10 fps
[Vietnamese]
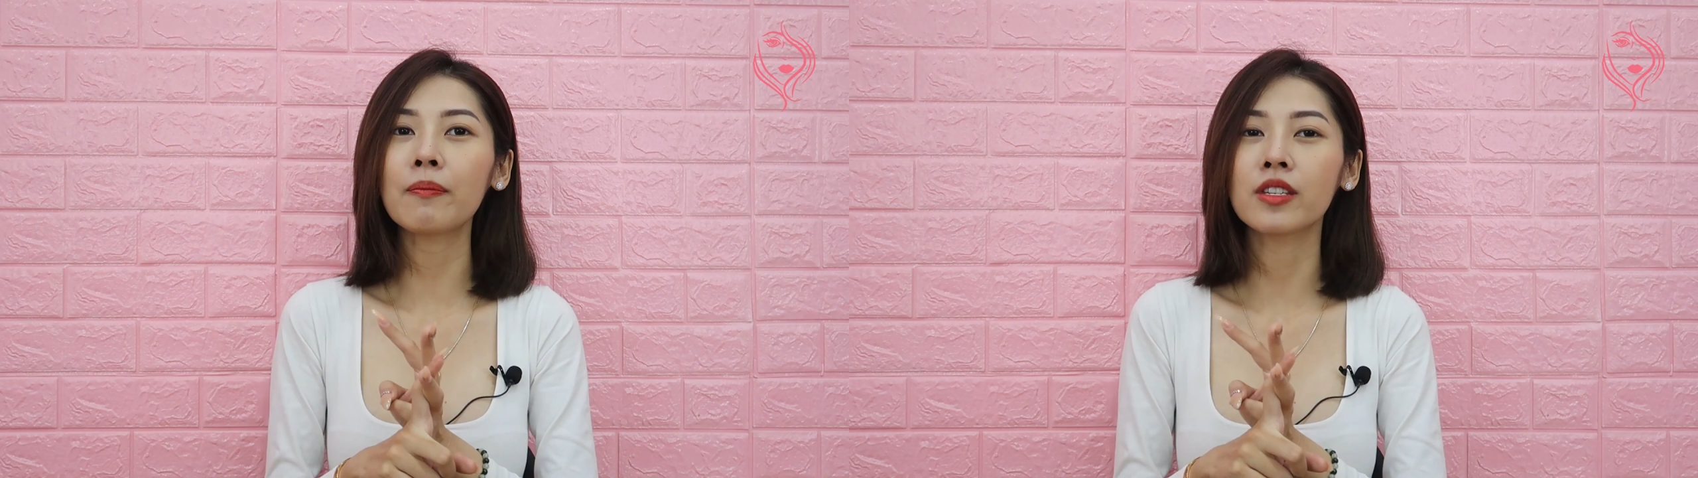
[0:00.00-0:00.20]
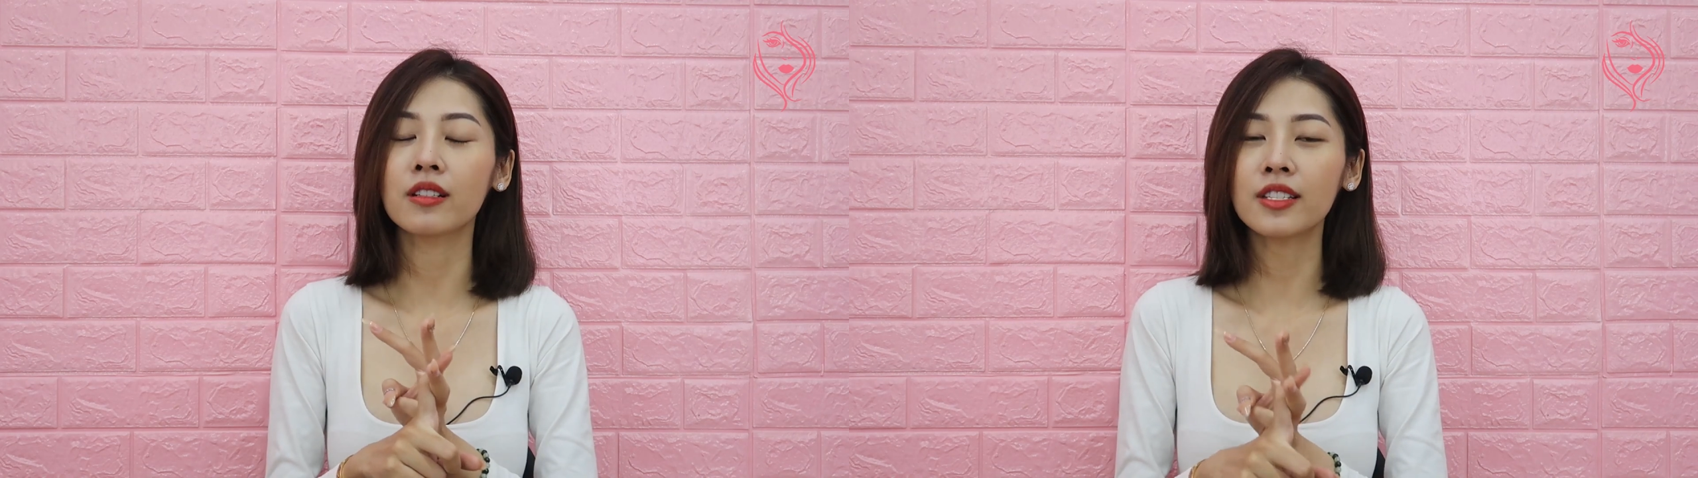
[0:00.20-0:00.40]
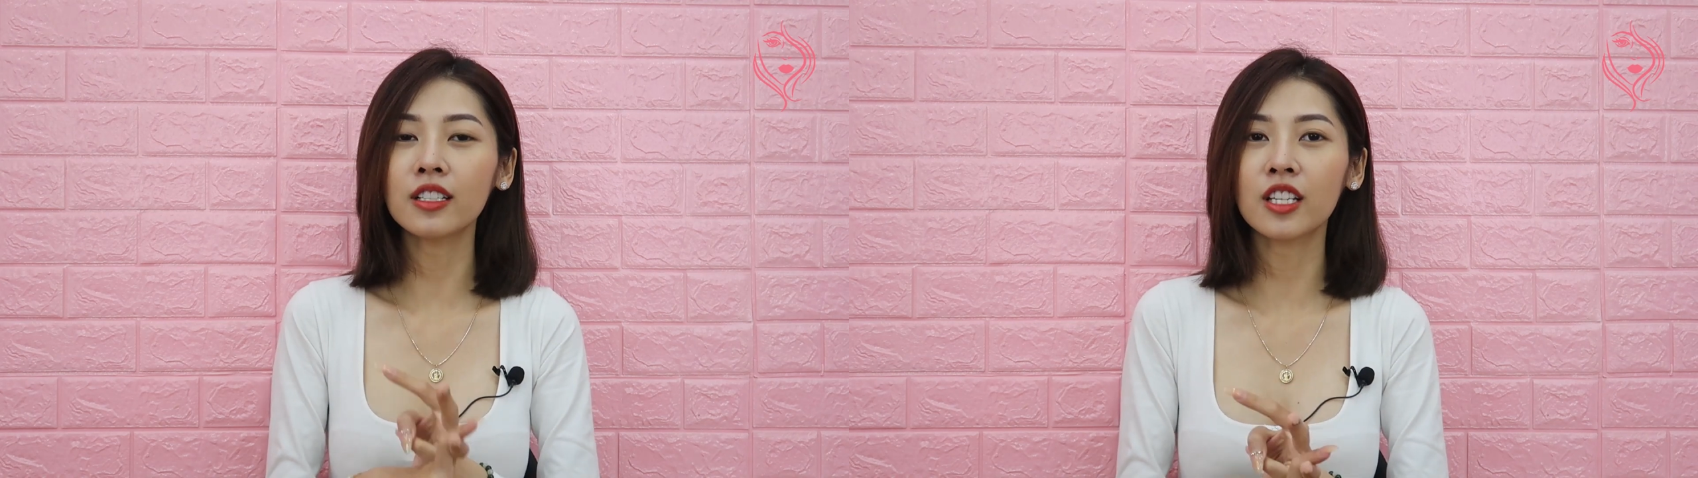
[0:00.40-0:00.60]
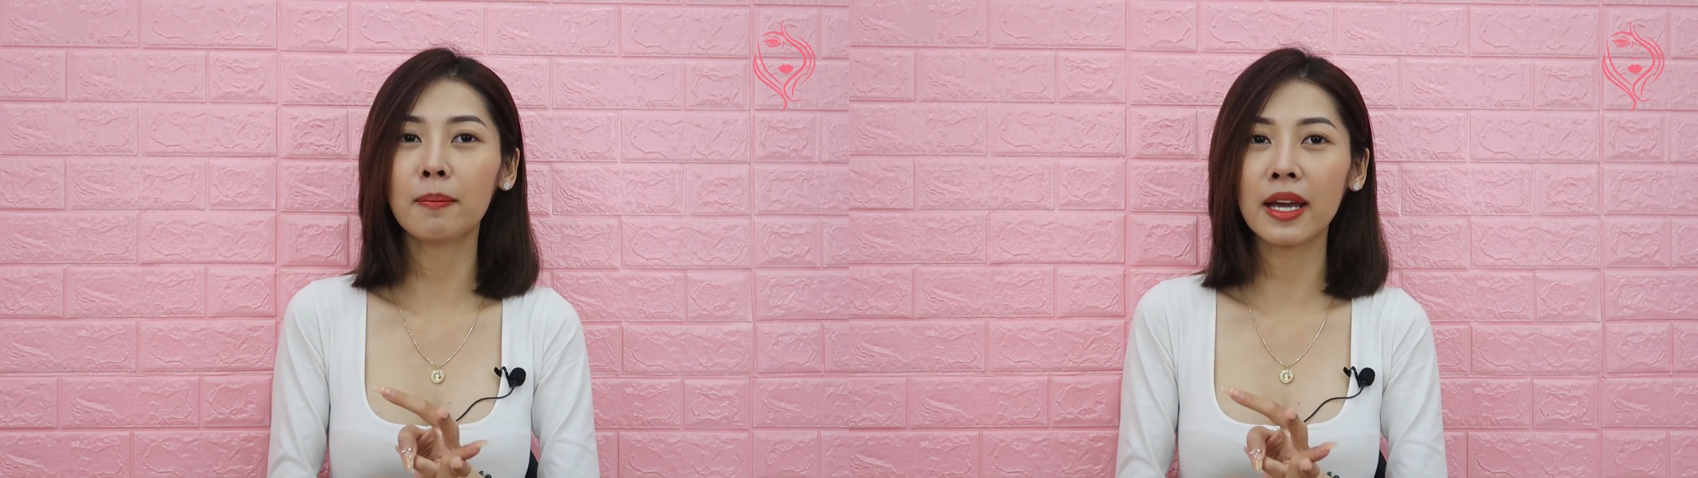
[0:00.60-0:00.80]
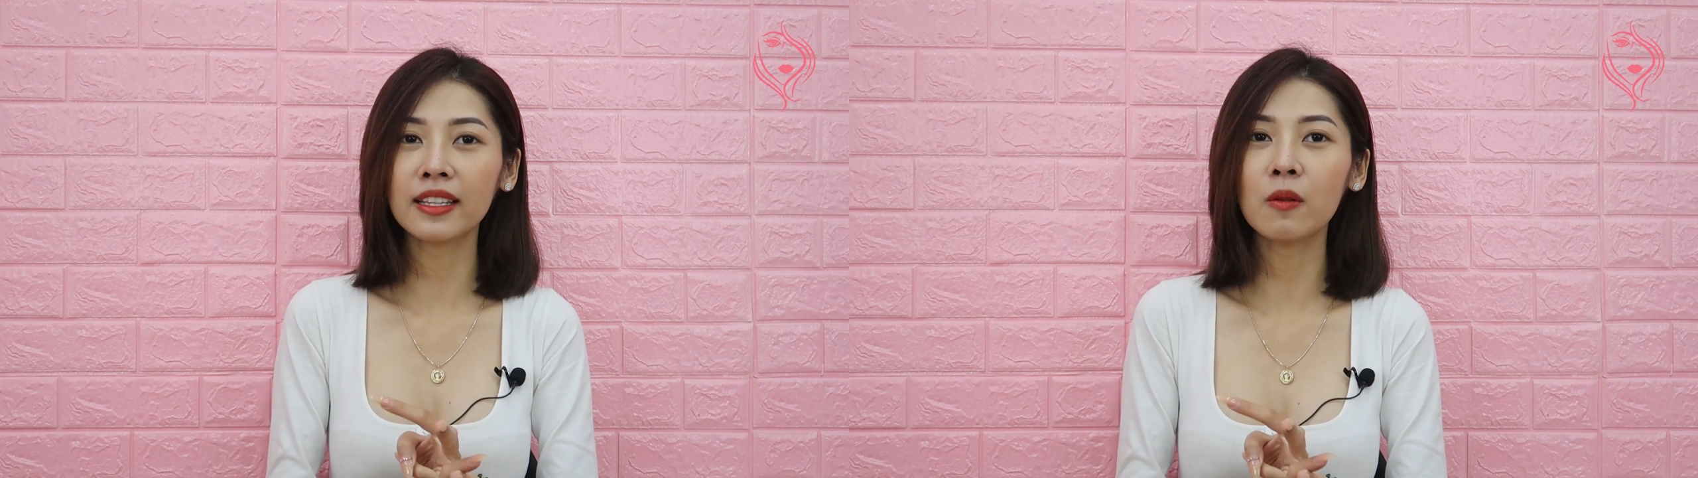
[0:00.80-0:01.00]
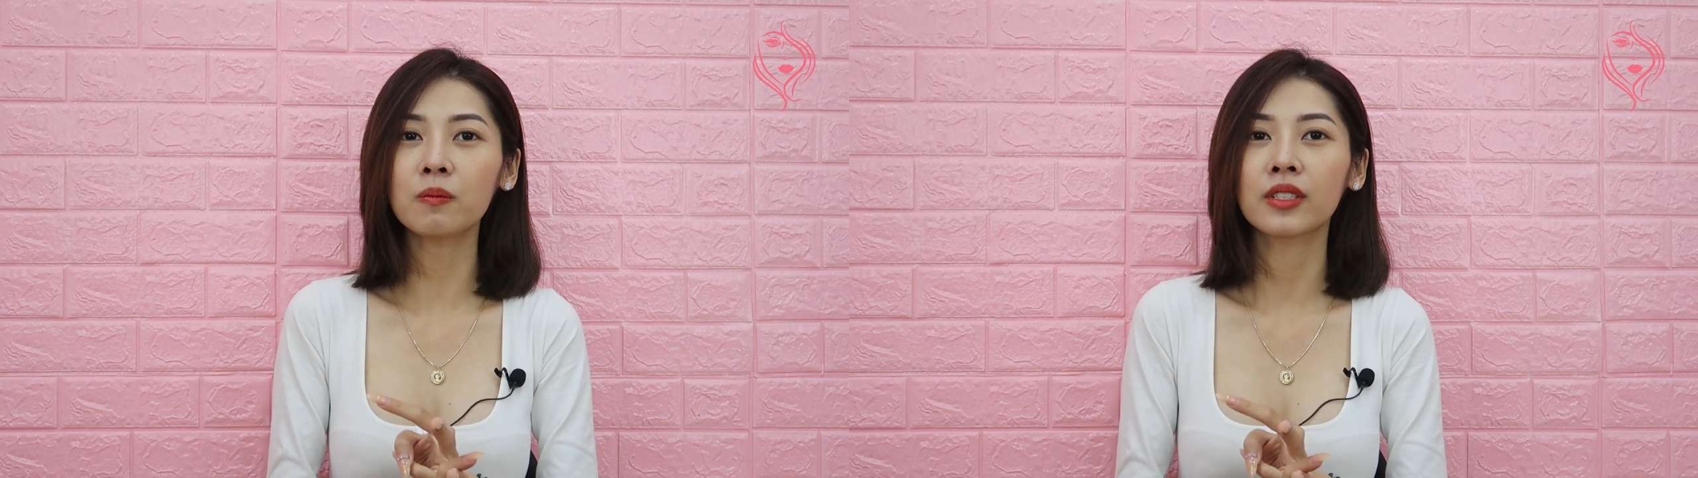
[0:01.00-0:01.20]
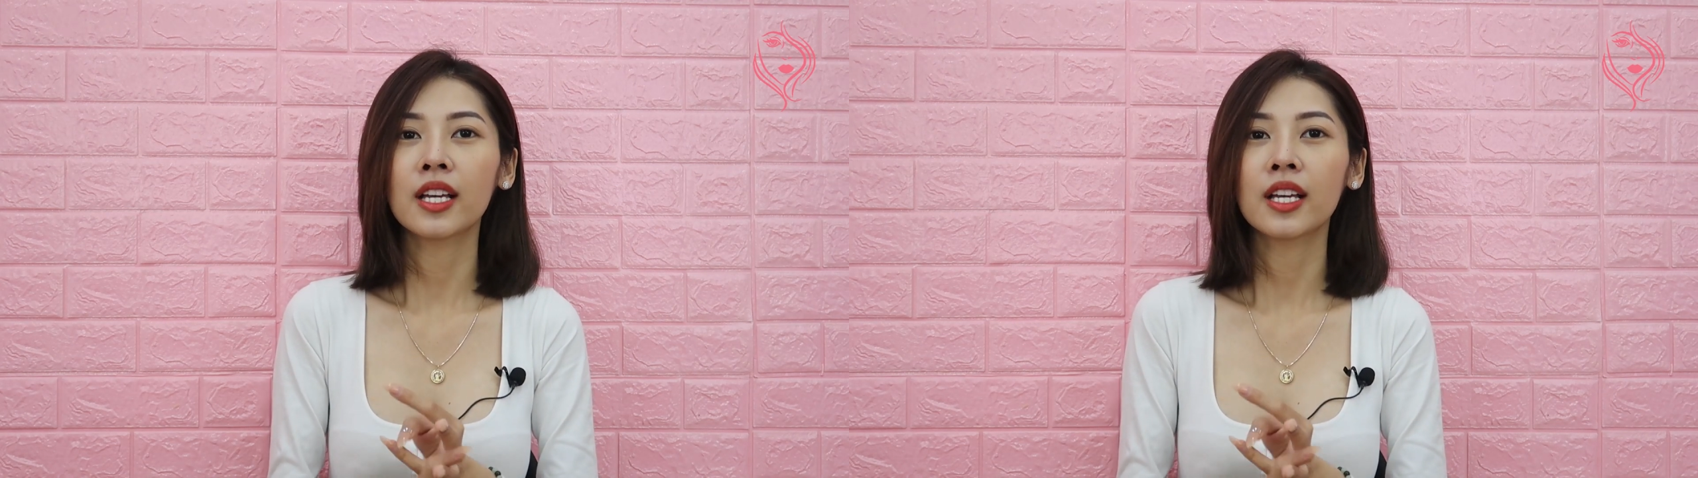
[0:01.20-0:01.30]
cấp dưỡng chất cho mái tóc,